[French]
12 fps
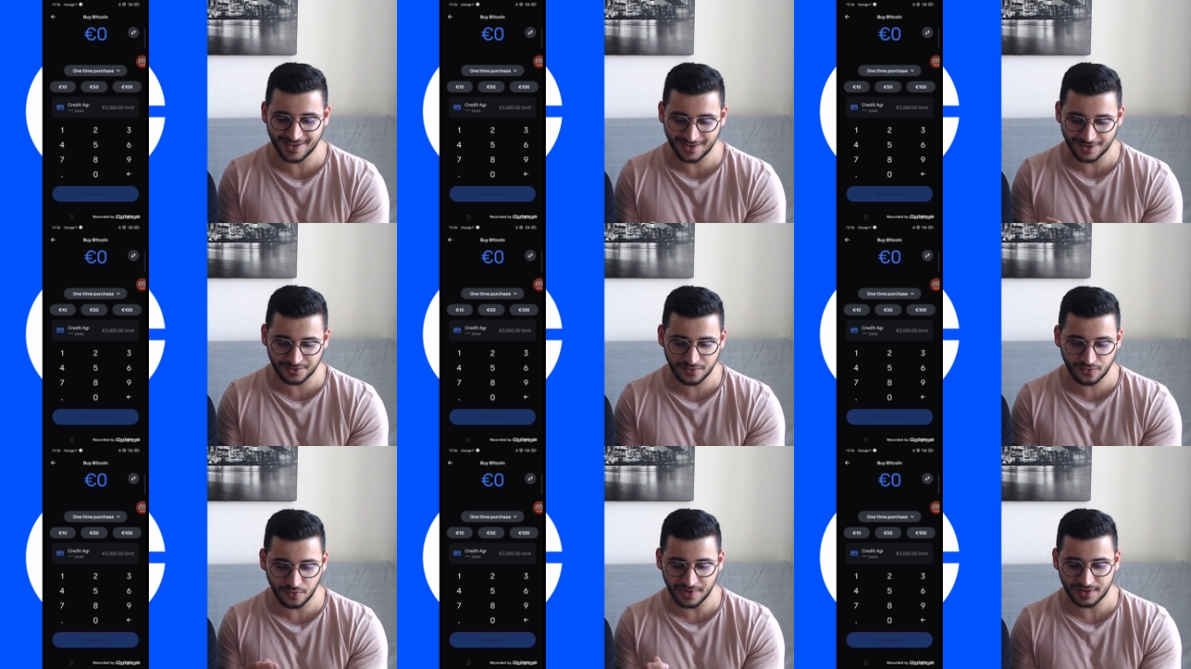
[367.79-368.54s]
Ensuite
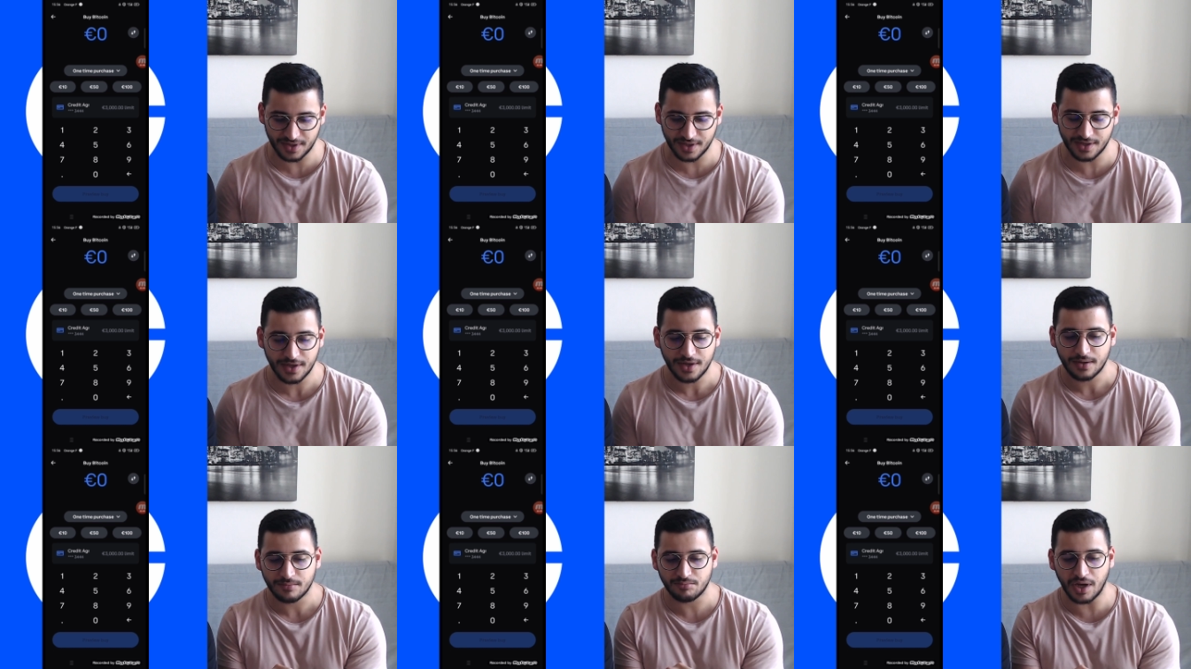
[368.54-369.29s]
vous mettez
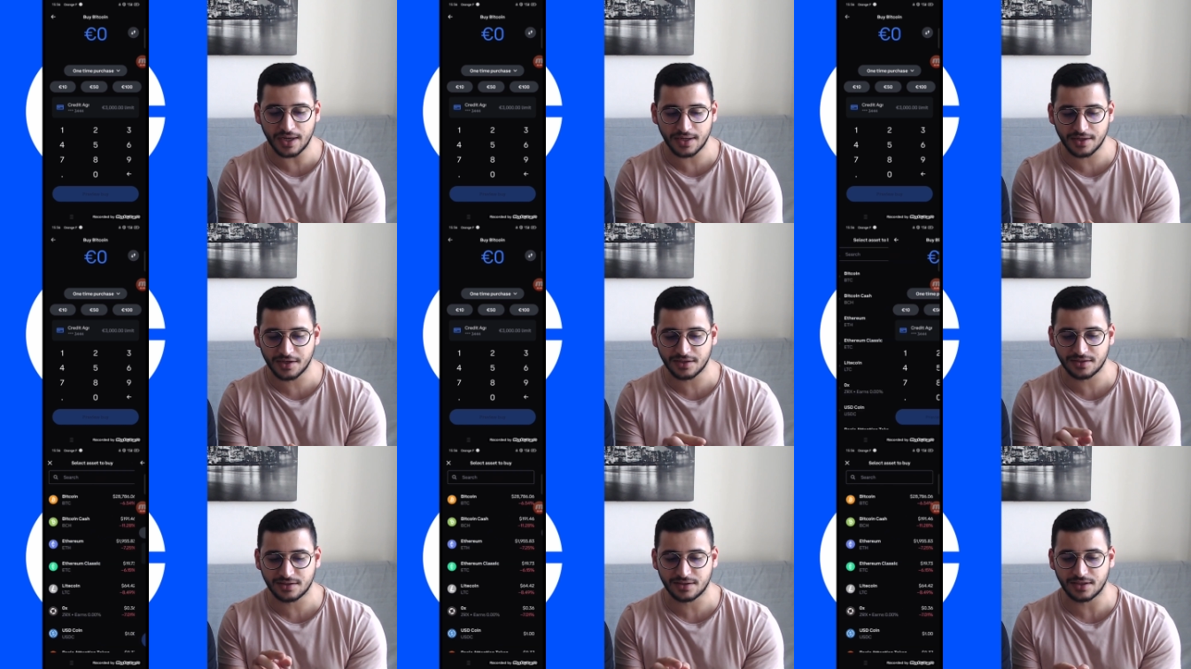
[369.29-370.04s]
bah, et
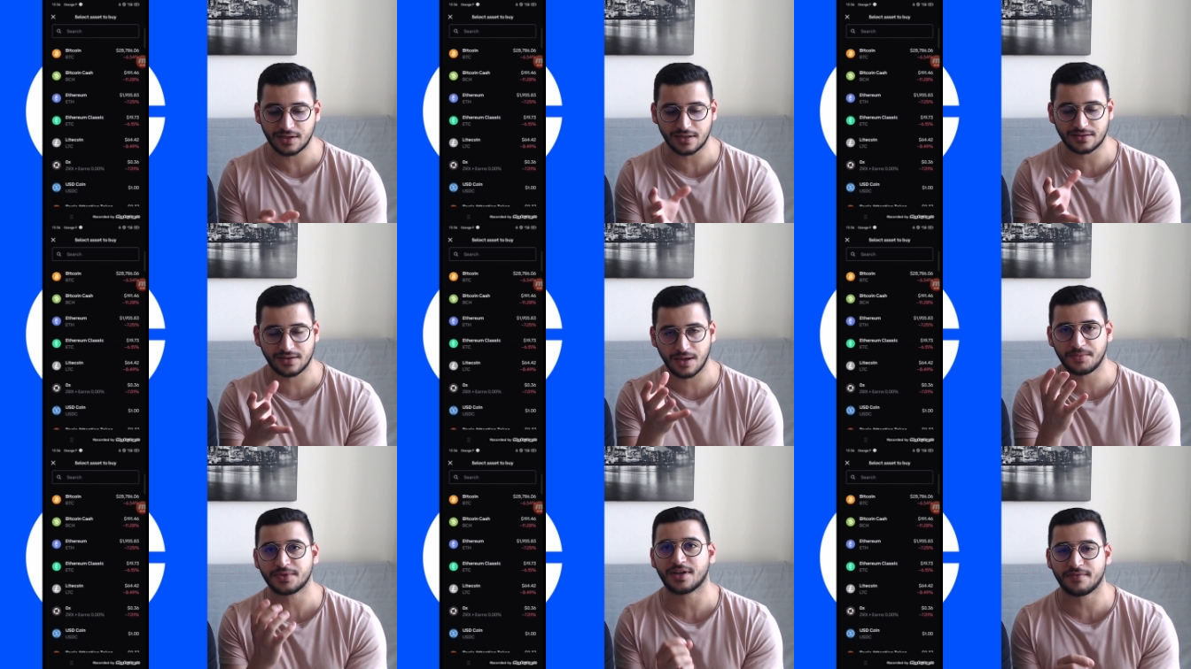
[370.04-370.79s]
c'est très
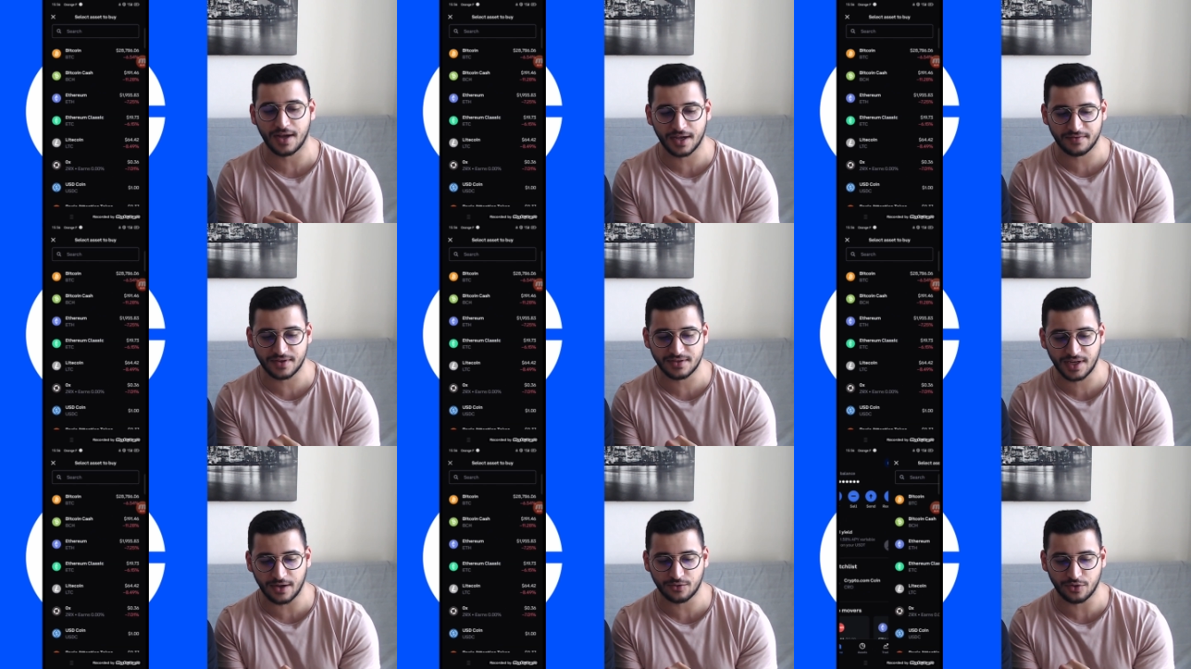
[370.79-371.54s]
simple, ça va arriver
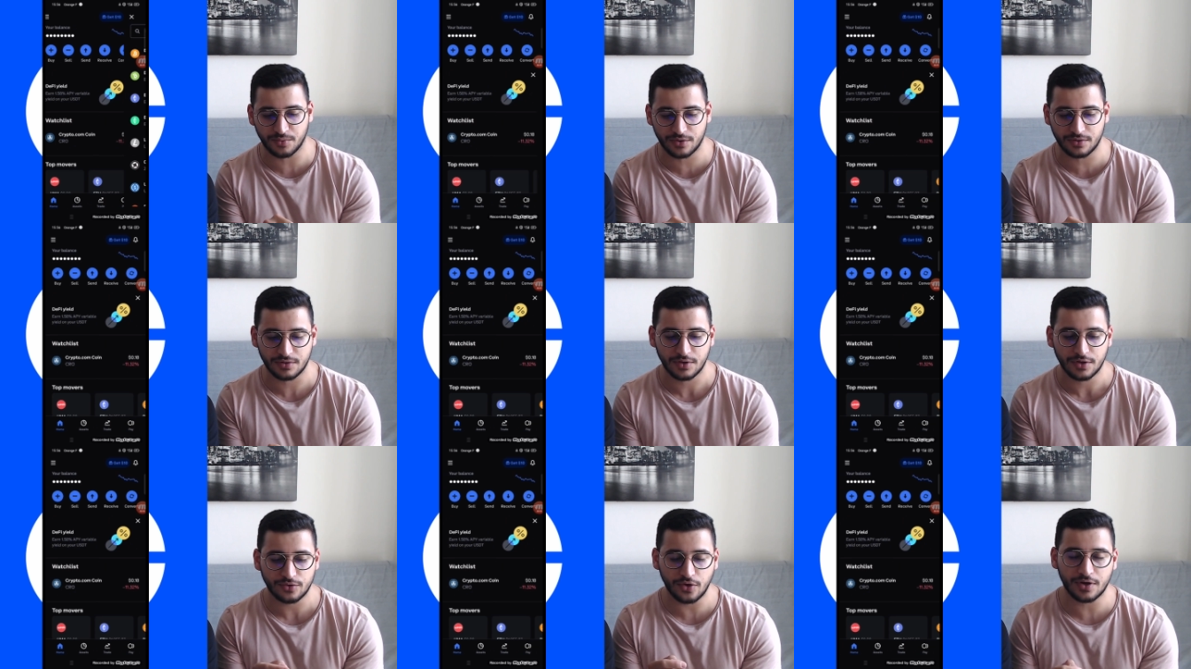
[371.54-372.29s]
directement
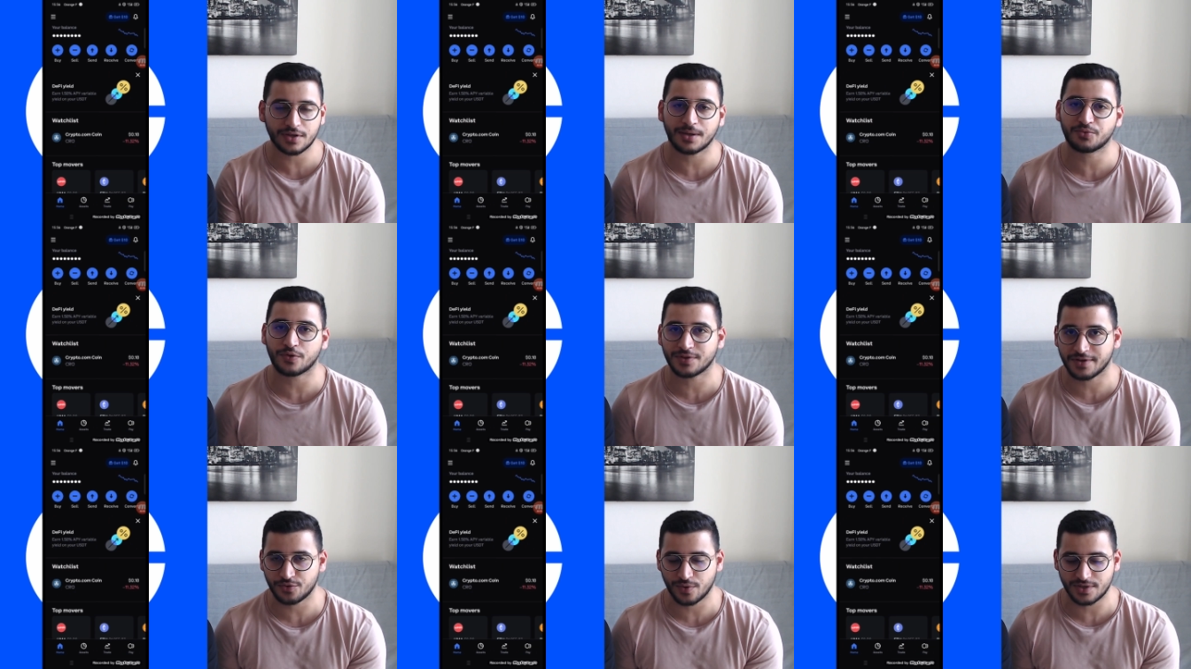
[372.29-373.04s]
dans la crypto que vous
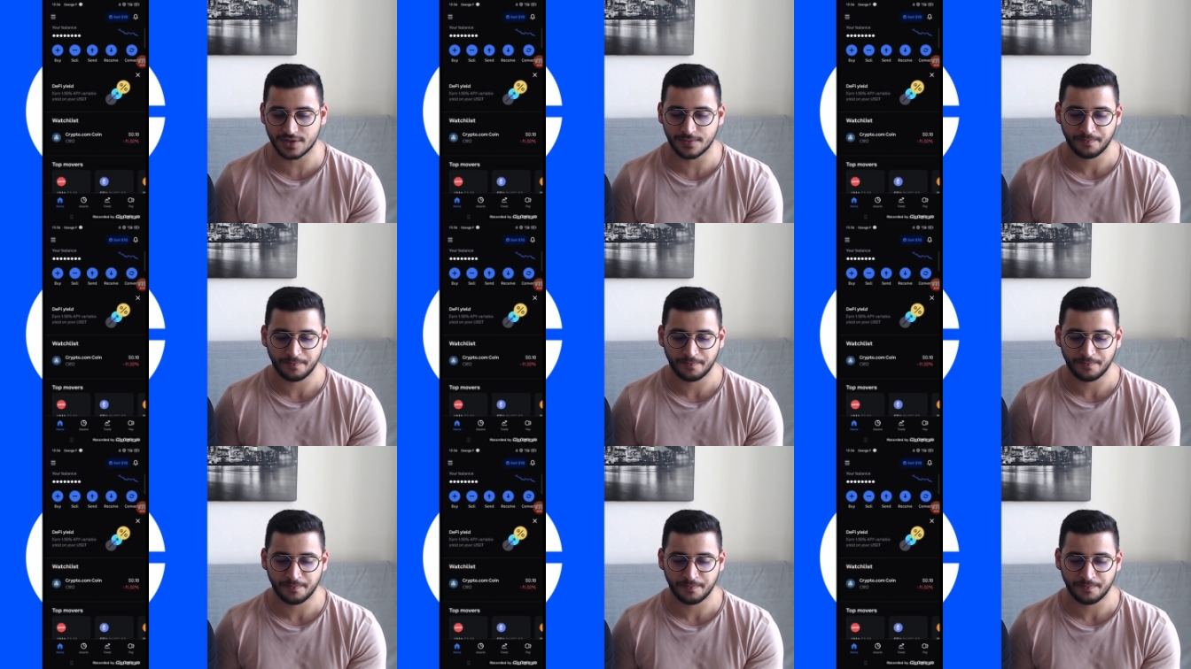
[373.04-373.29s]
avez choisie.